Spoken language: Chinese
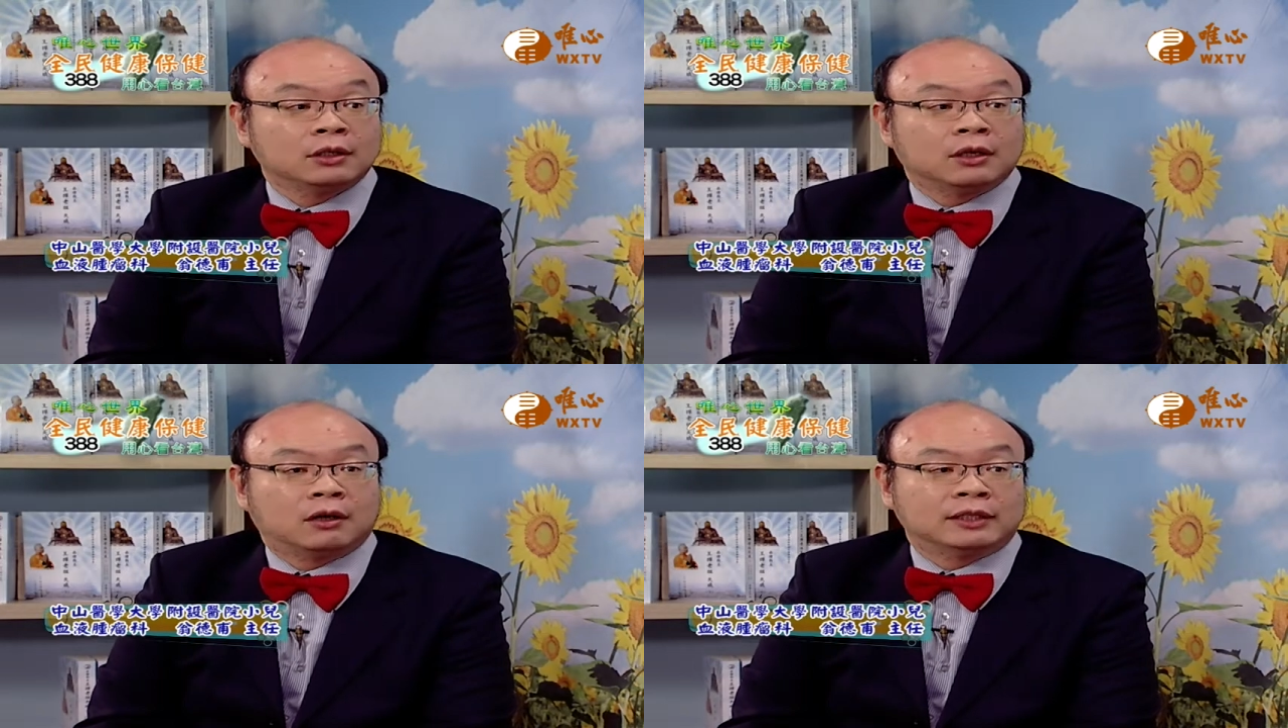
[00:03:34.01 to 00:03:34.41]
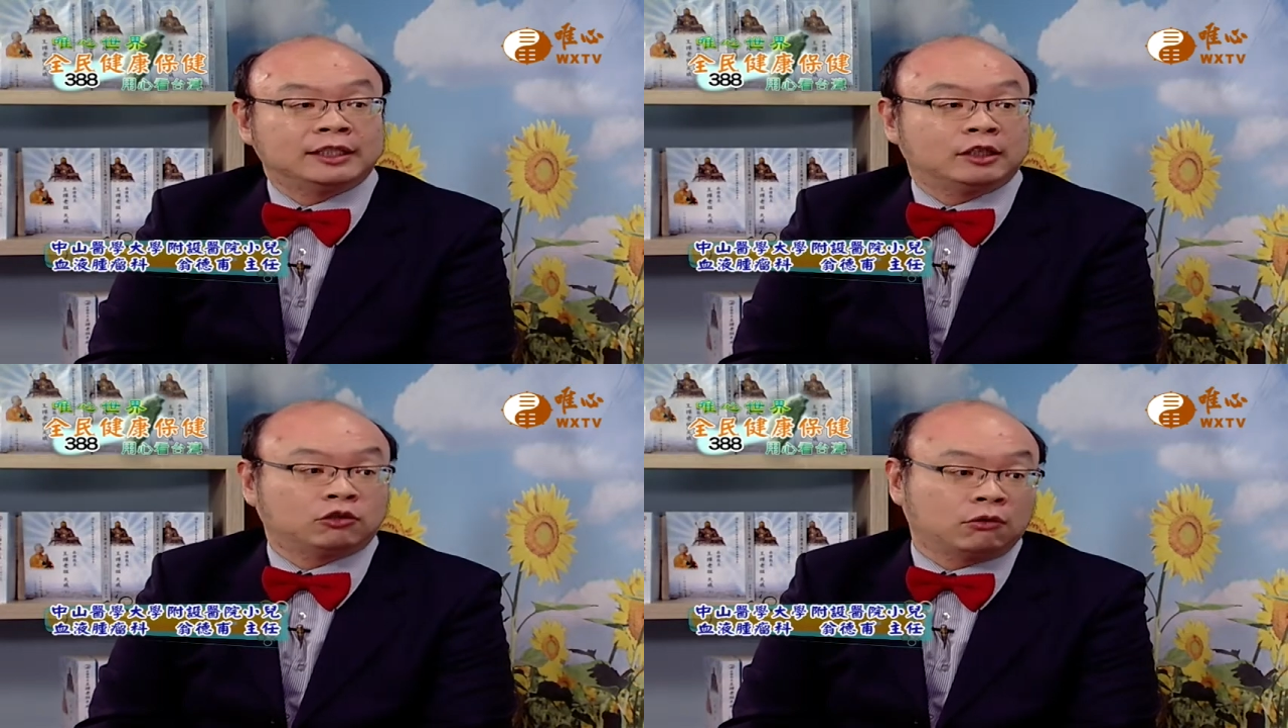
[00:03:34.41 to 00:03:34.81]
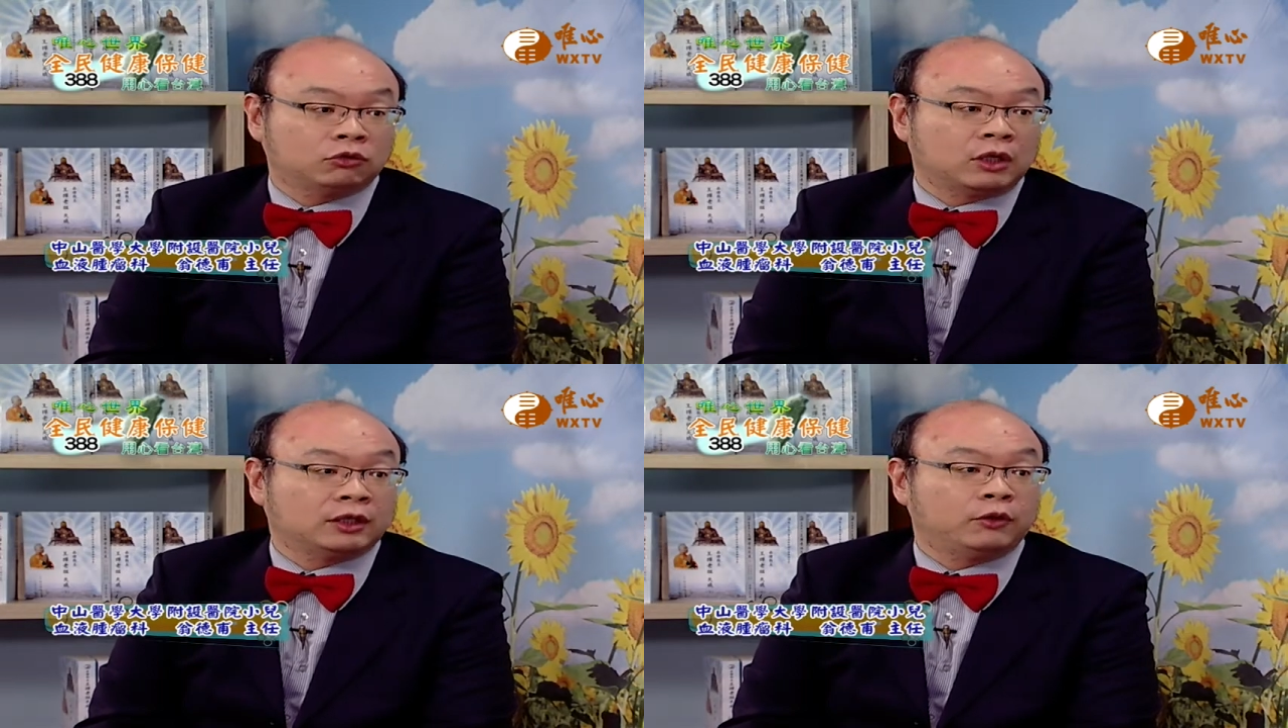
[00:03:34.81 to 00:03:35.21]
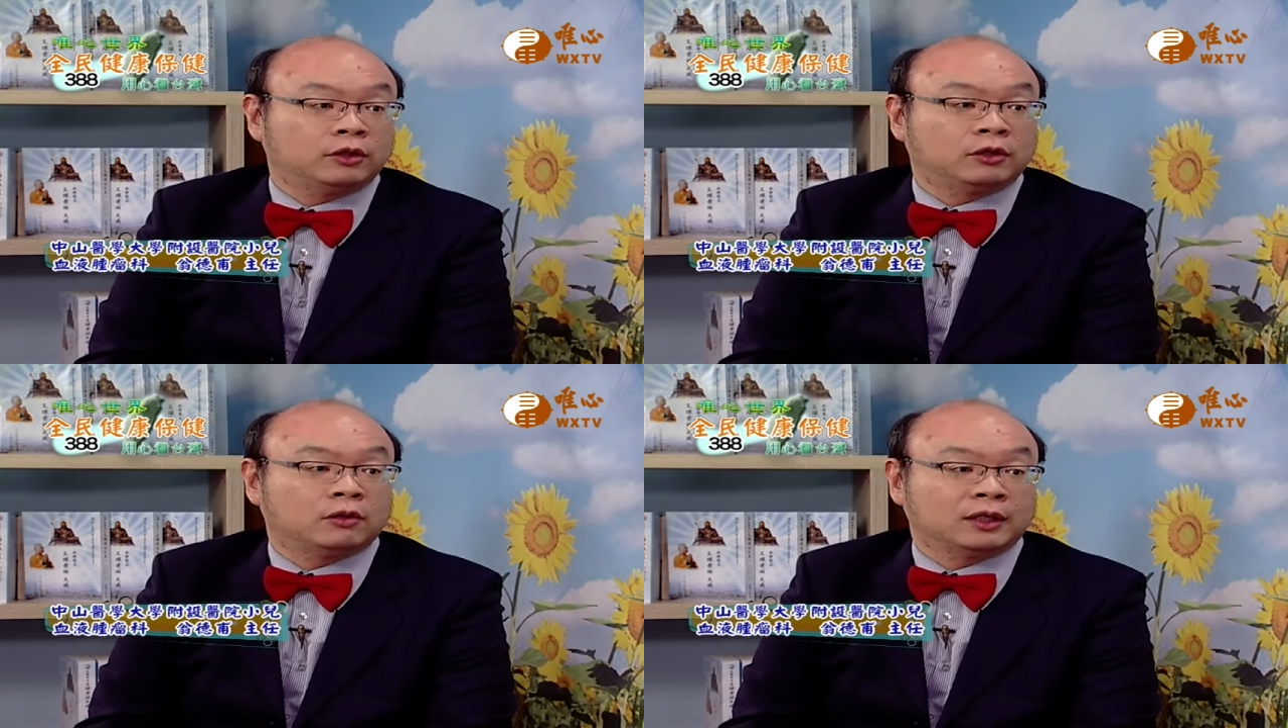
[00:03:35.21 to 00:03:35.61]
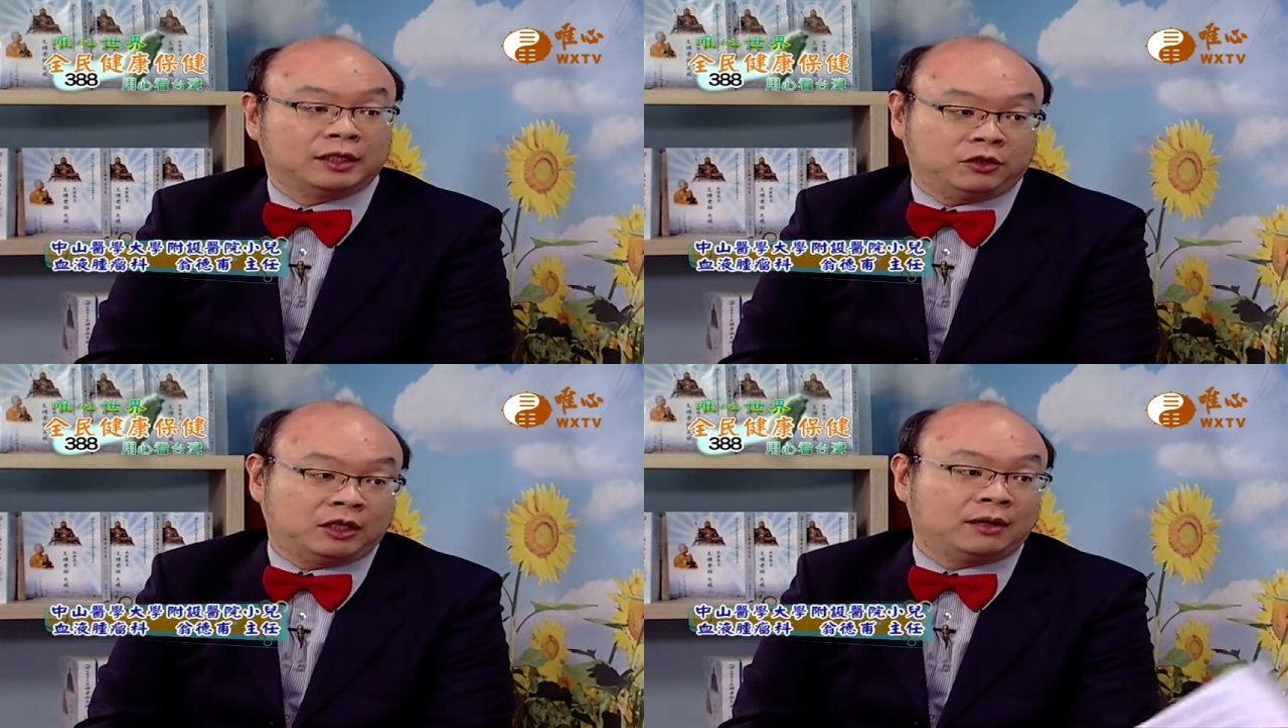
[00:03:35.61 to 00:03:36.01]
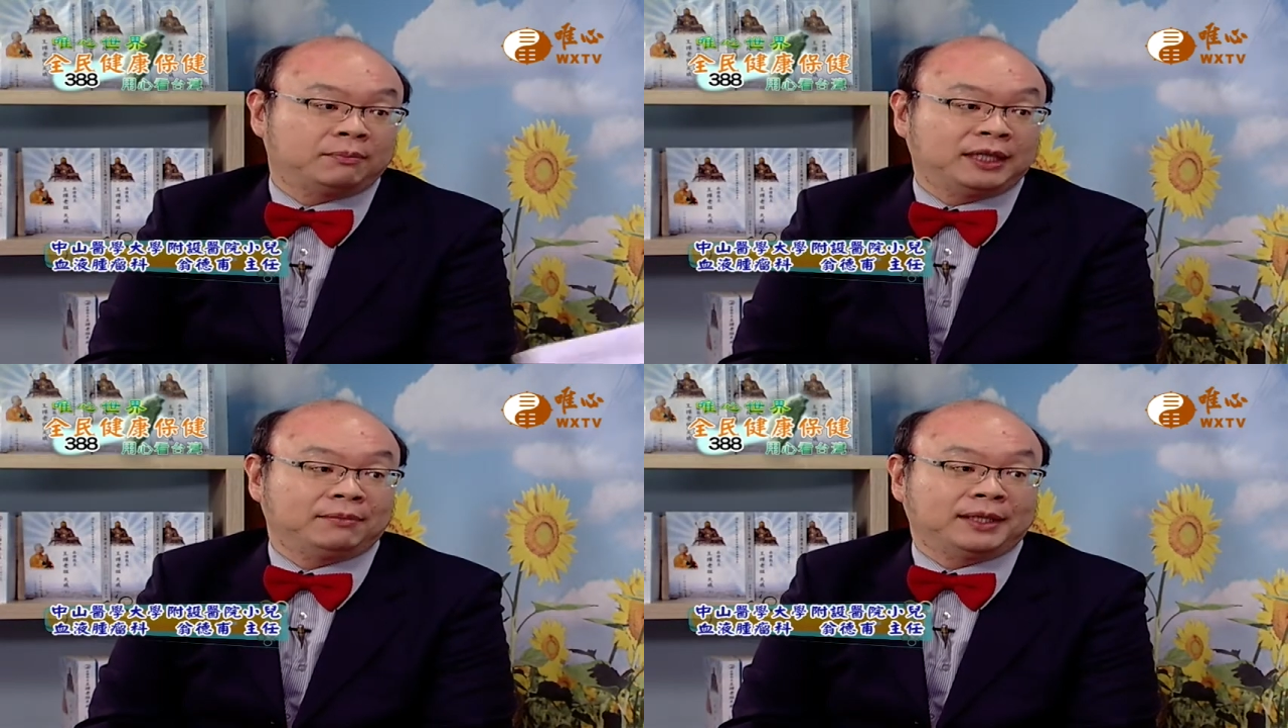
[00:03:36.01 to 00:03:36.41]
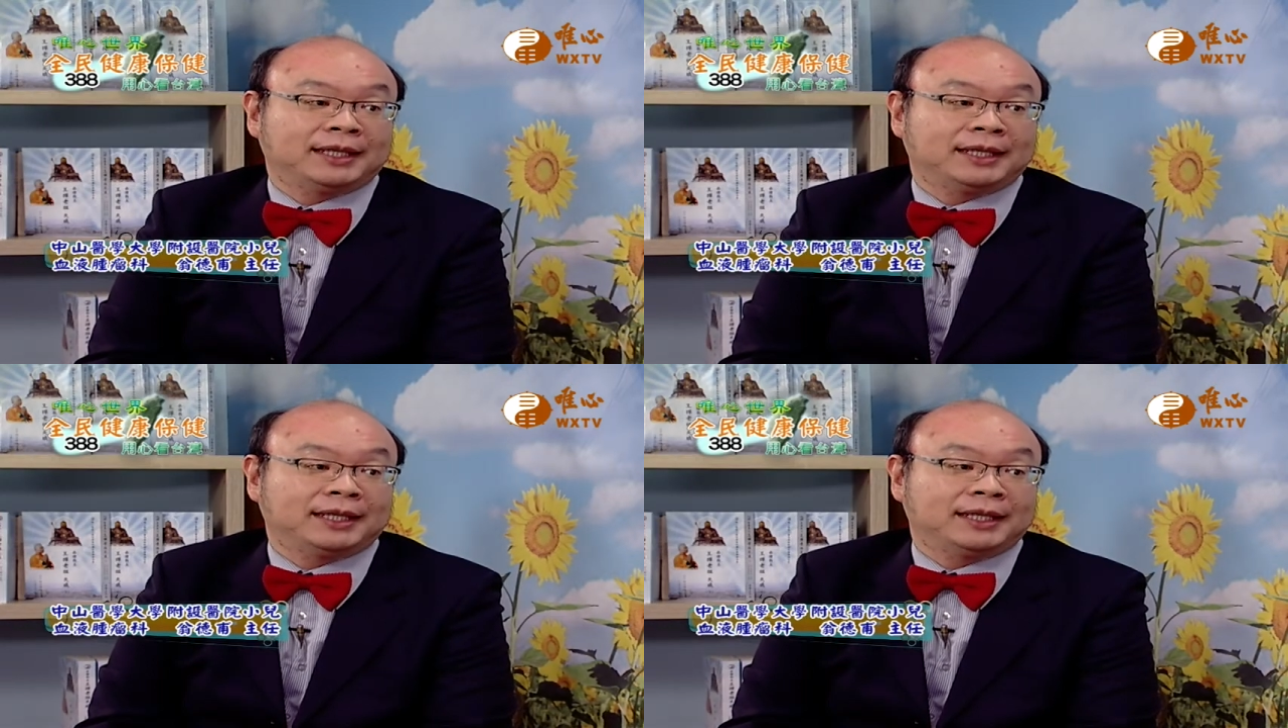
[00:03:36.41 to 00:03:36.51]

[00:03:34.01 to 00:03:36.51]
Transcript: 哦，那些冲撞的运动可能就要避免。